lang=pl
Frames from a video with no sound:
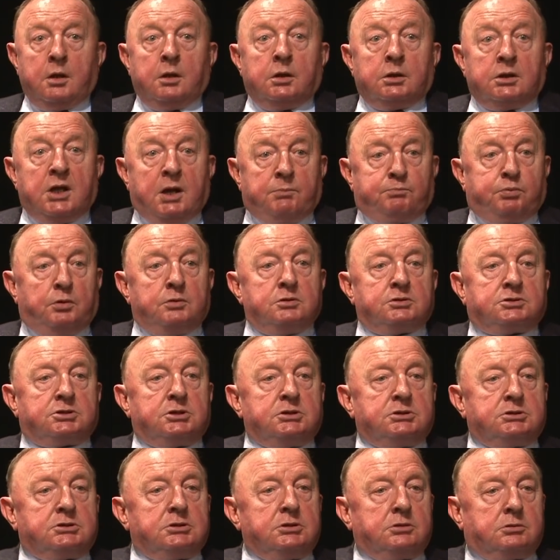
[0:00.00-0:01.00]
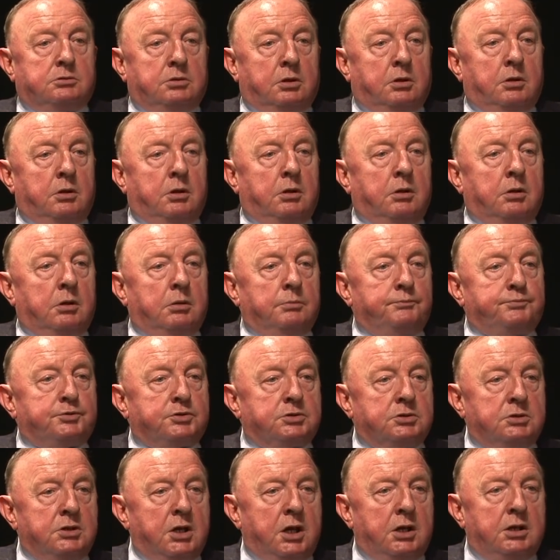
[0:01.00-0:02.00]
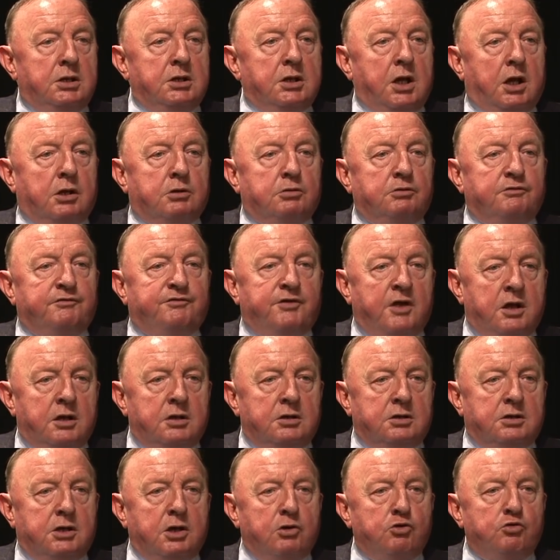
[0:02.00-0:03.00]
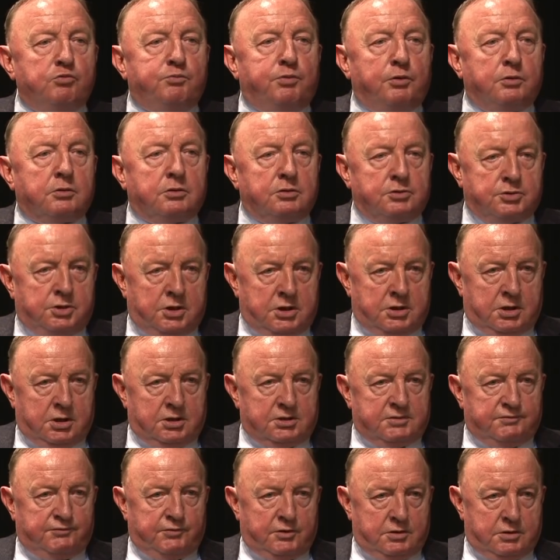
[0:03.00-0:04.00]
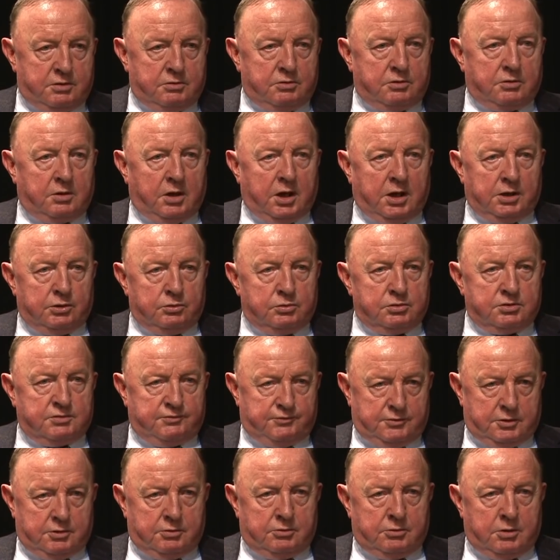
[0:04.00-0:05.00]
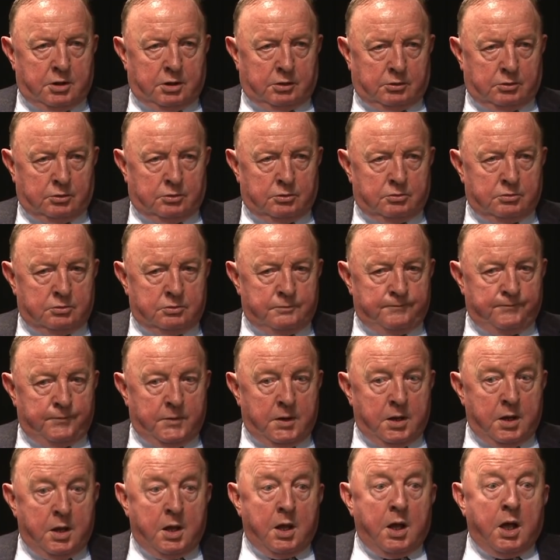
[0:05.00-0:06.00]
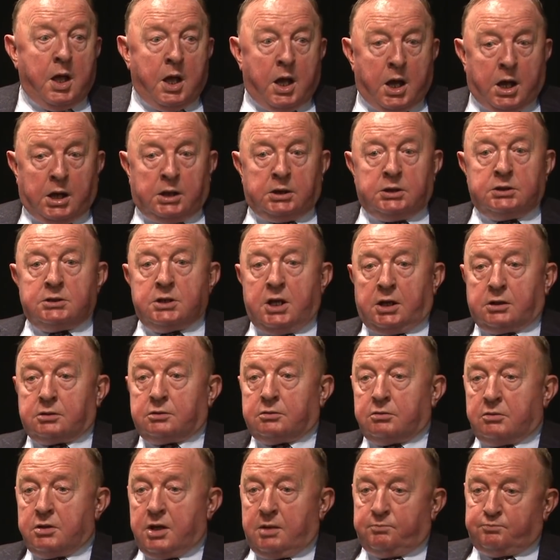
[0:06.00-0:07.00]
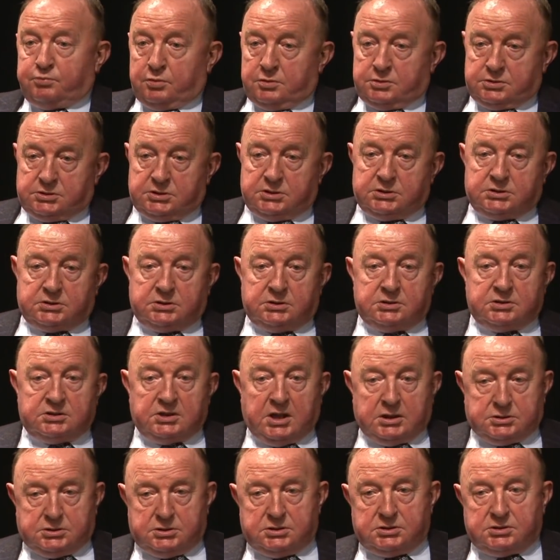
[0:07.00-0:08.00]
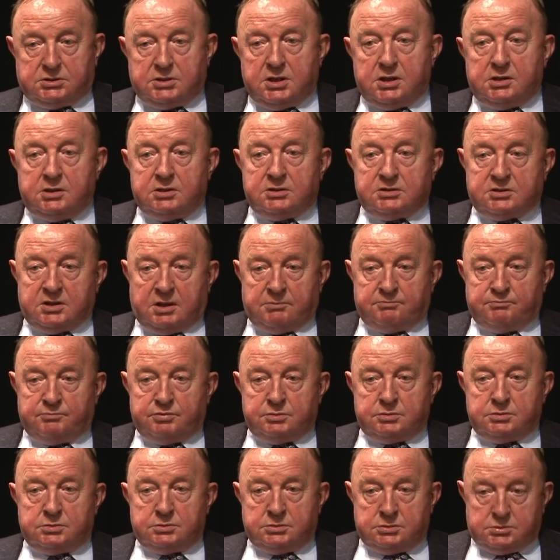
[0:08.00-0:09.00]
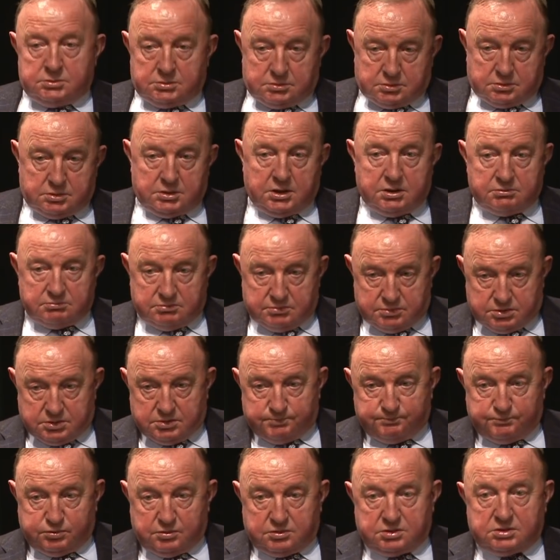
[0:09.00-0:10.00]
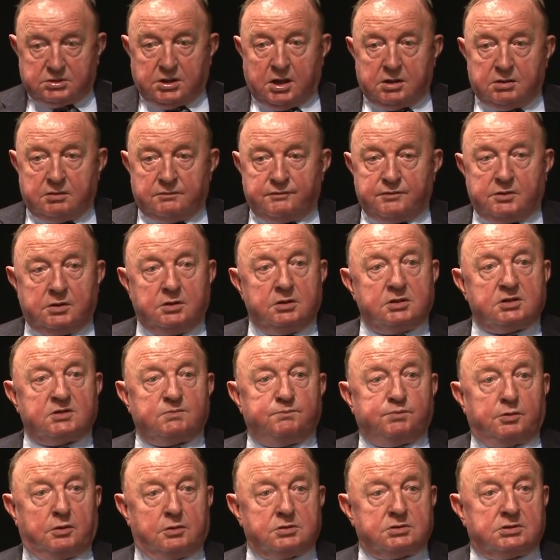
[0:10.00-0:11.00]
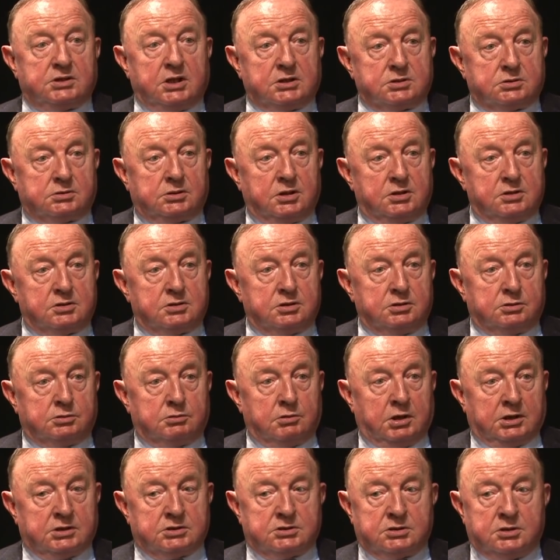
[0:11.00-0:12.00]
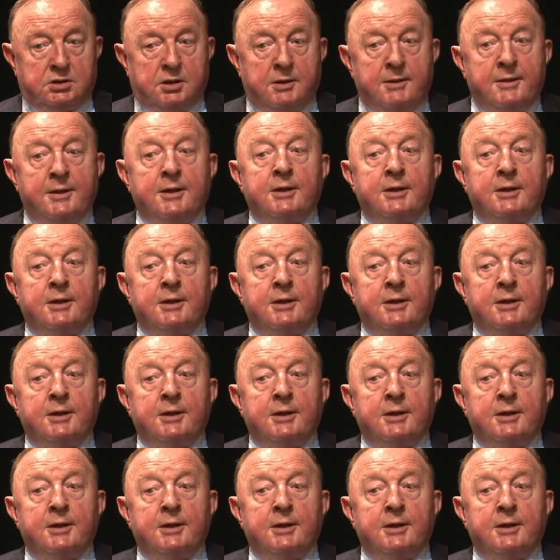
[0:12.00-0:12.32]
Japończycy to przyjęli jako wielkie upokorzenie swojego kraju i swojego narodu, ale jak to Japończycy zacisnęli zęby i tam postanowili sprostać tej sytuacji.